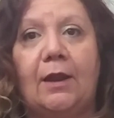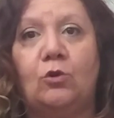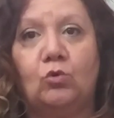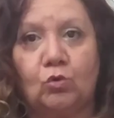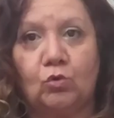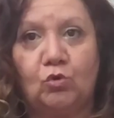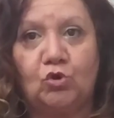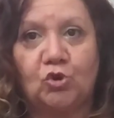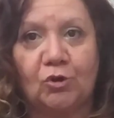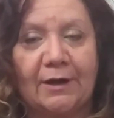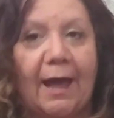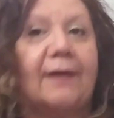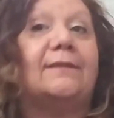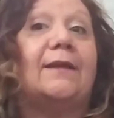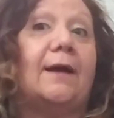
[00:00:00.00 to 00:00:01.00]
loro
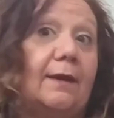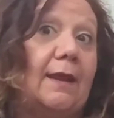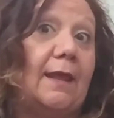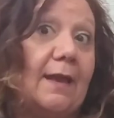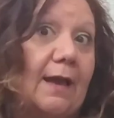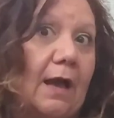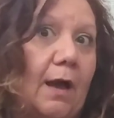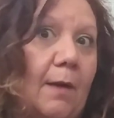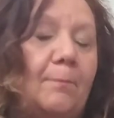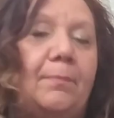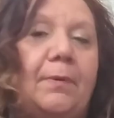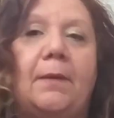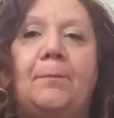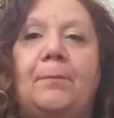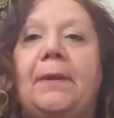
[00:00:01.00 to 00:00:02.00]
giornata nei
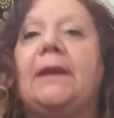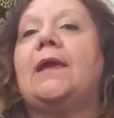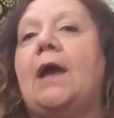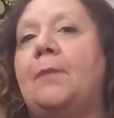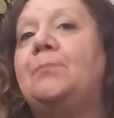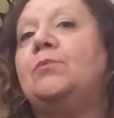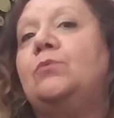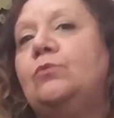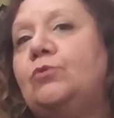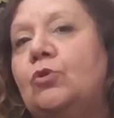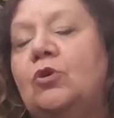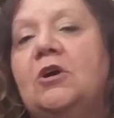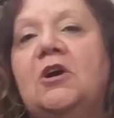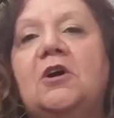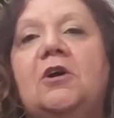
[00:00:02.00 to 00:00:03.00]
campi, perché
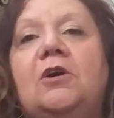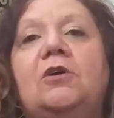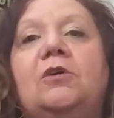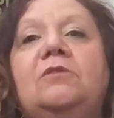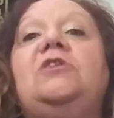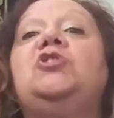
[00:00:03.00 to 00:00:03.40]
appunto eh,